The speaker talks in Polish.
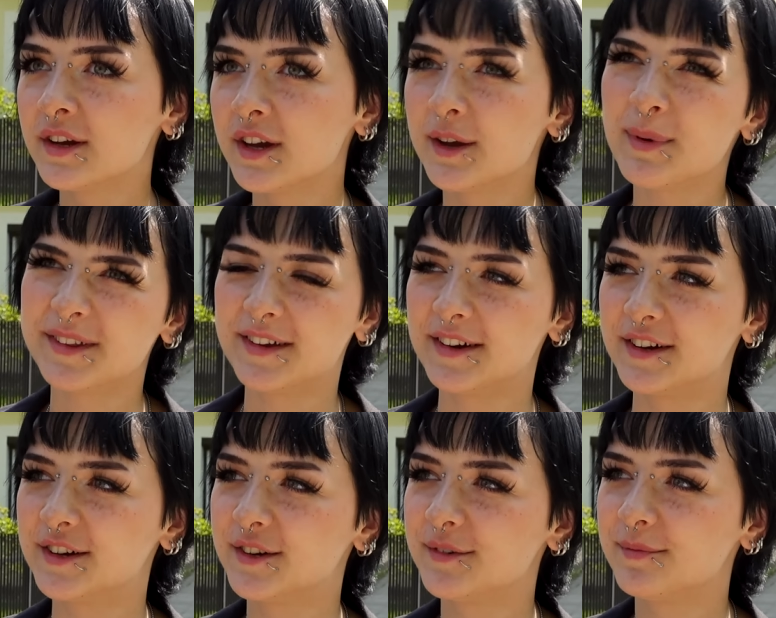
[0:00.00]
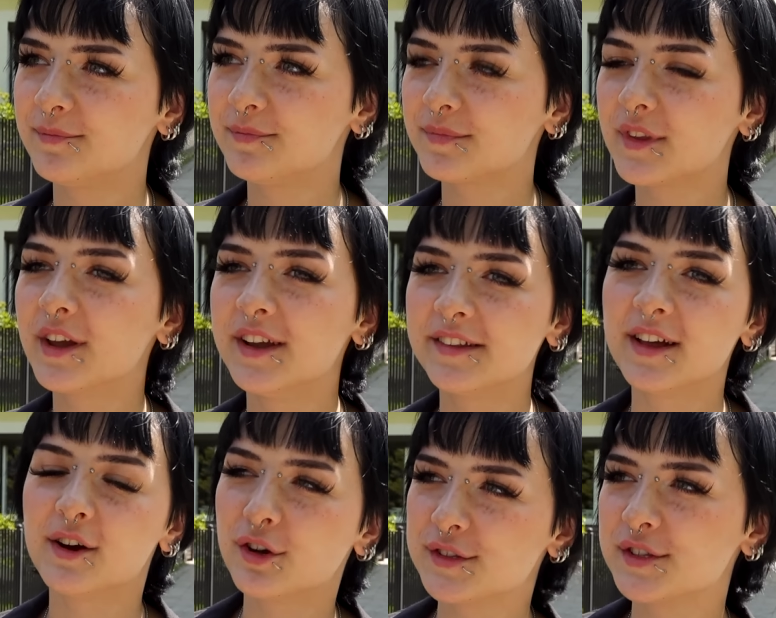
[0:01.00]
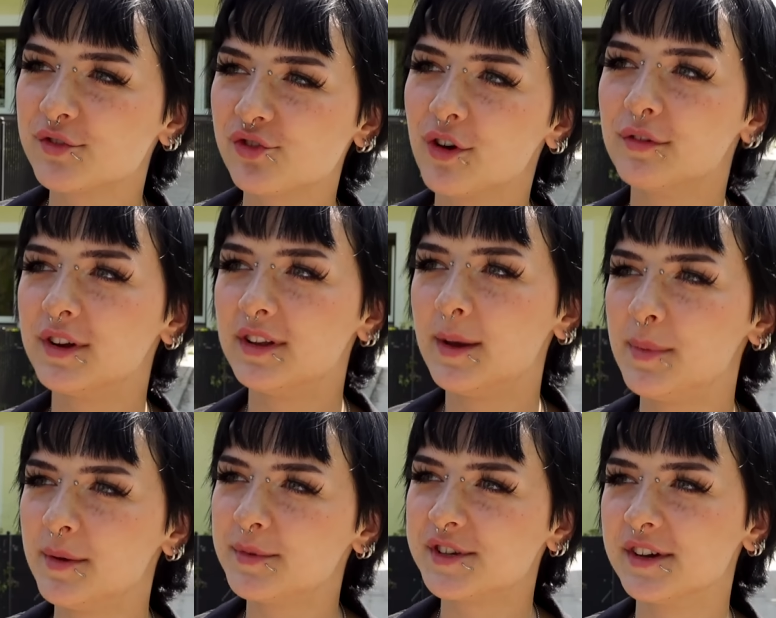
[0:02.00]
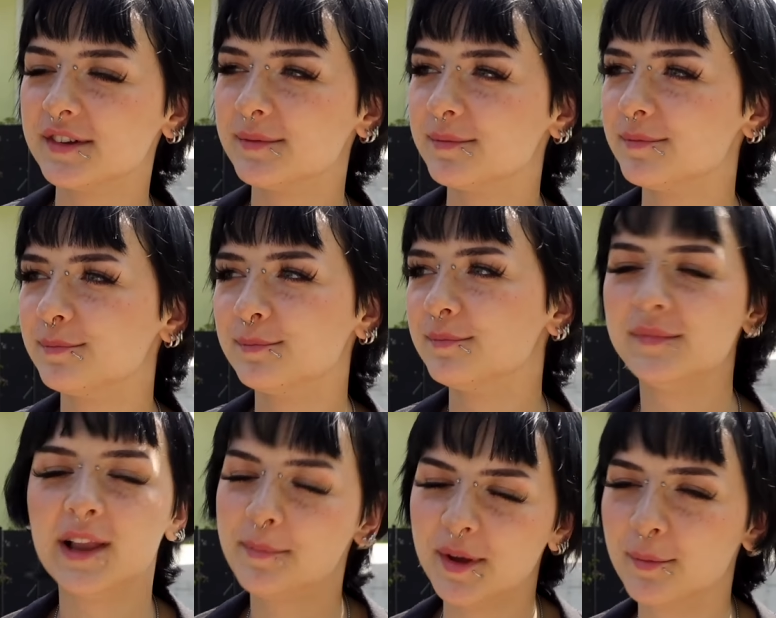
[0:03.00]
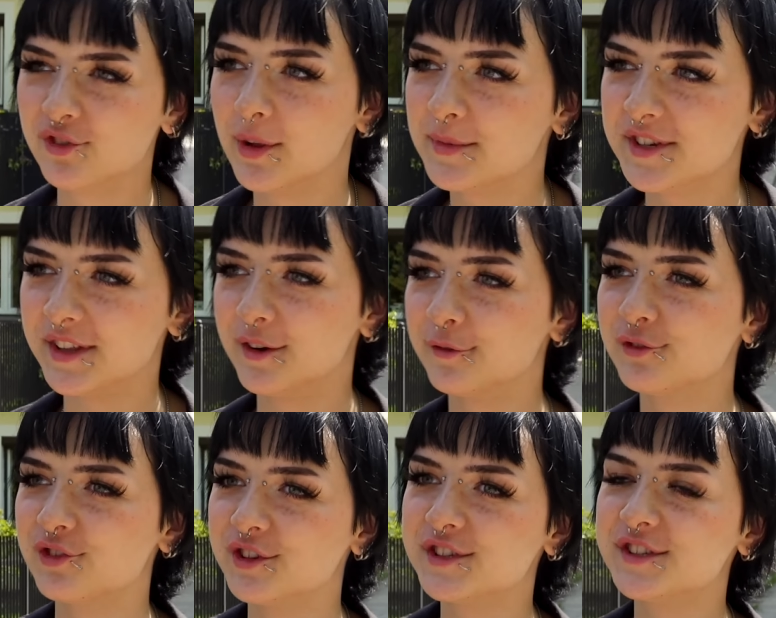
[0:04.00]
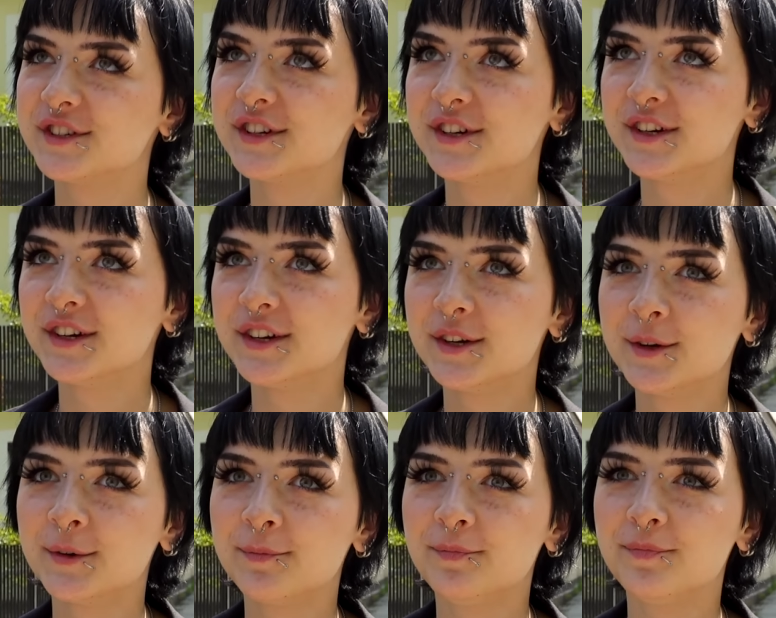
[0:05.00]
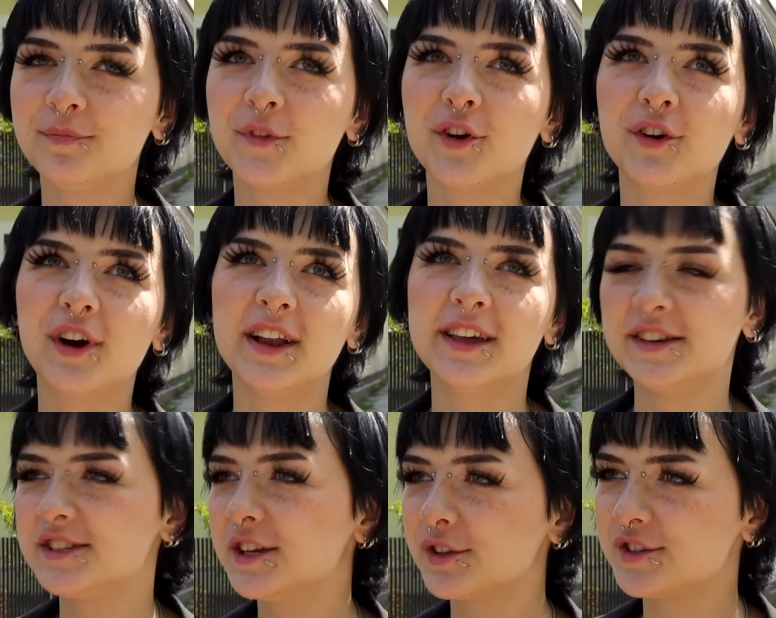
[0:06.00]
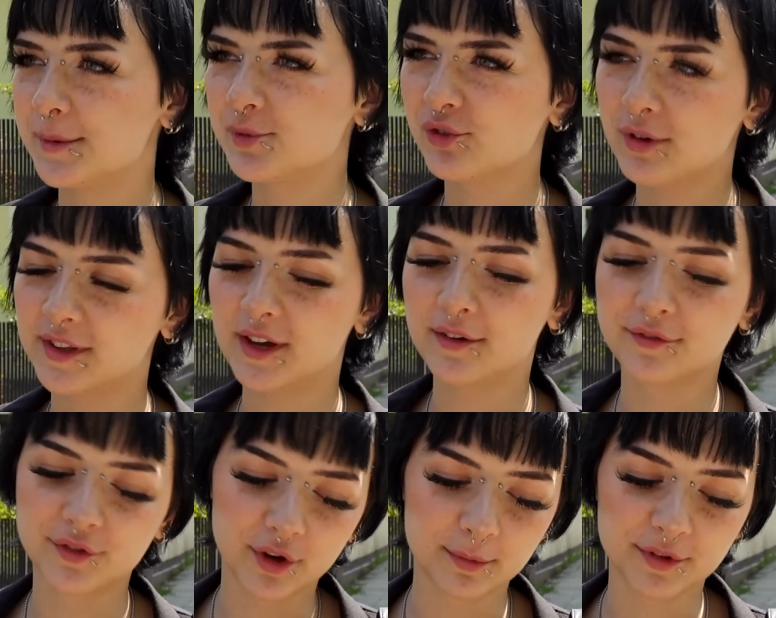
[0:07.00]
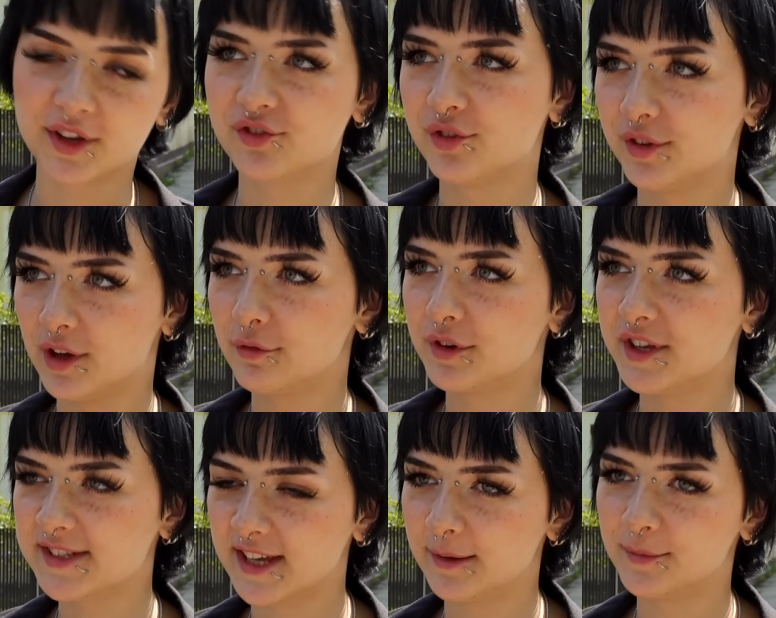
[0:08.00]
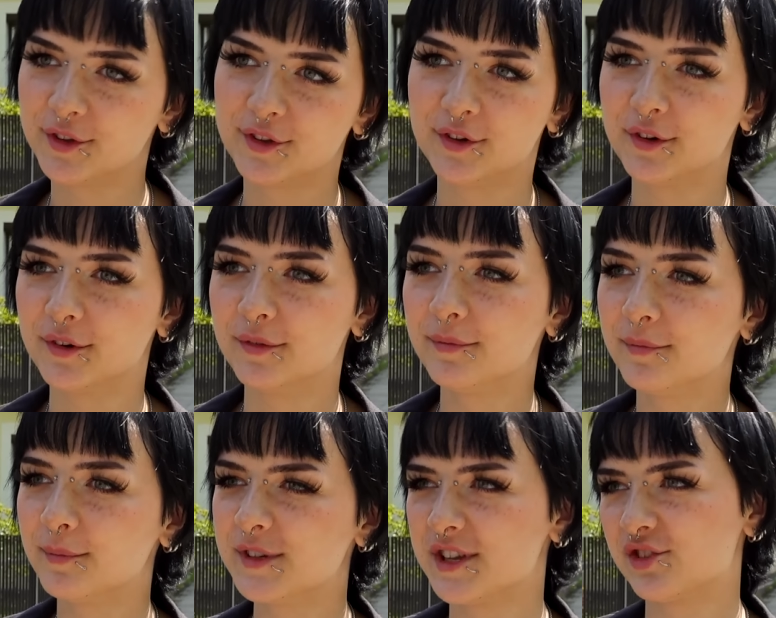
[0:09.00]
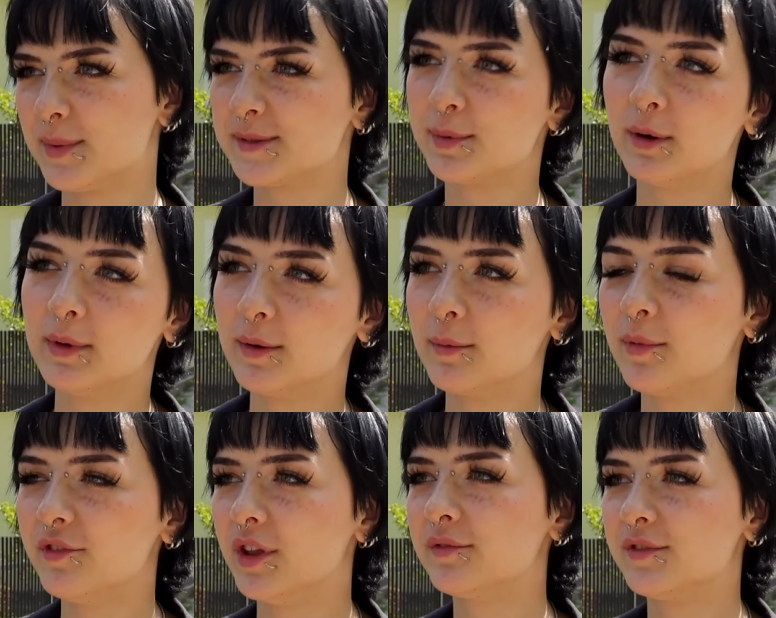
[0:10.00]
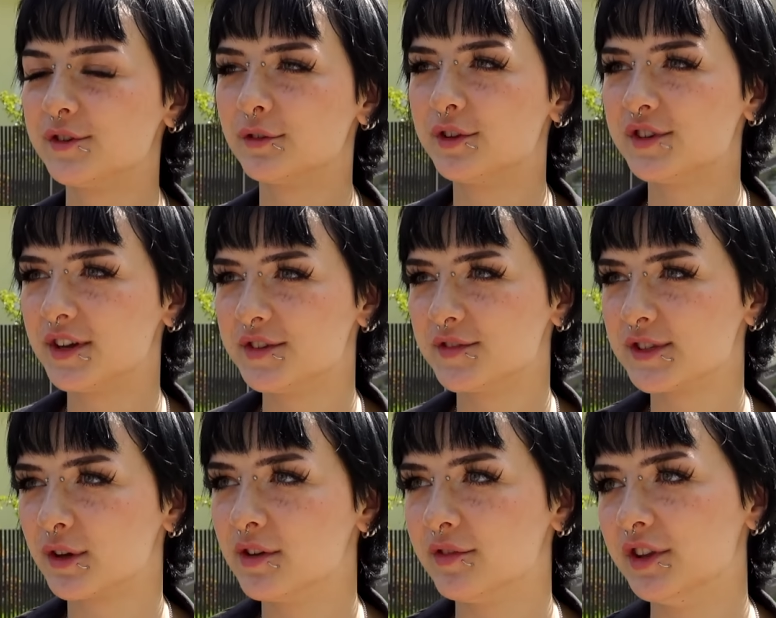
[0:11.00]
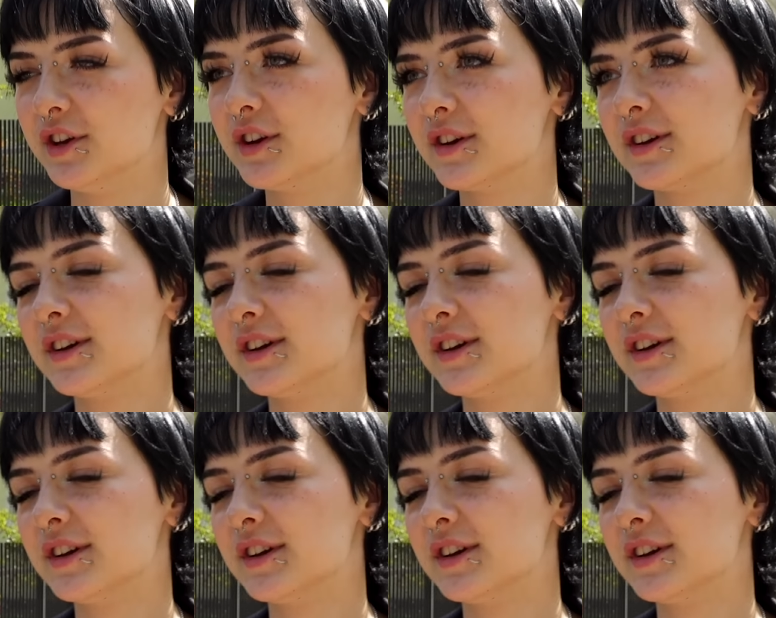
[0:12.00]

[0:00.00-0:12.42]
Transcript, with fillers: Chyba tak. Jednak chodząc do szkoły lepiej, by się, lepiej można by się nauczyć. No, ale jeśli ktoś się przykładał w domu też do nauki sam, no to myślę, że bez problemu powinien wyciągnąć jakiś wysoki wynik.